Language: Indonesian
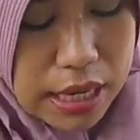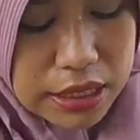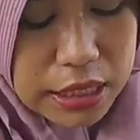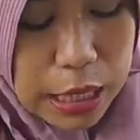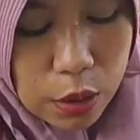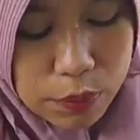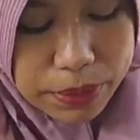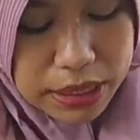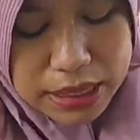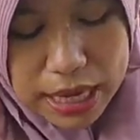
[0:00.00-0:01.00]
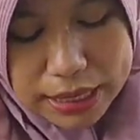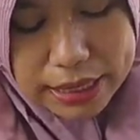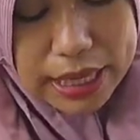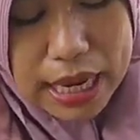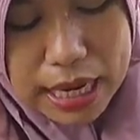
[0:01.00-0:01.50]
dan kalau bisa
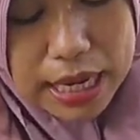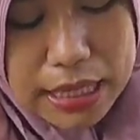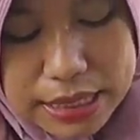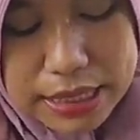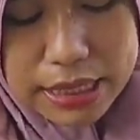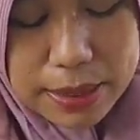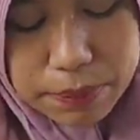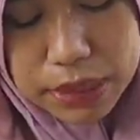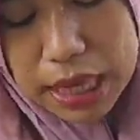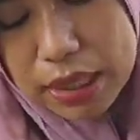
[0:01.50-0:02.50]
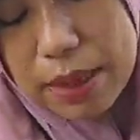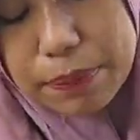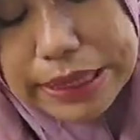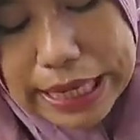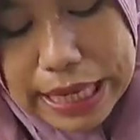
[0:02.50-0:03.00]
dia sistem
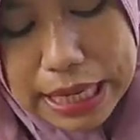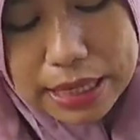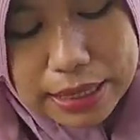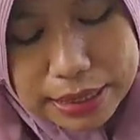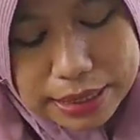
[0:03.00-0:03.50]
tanamnya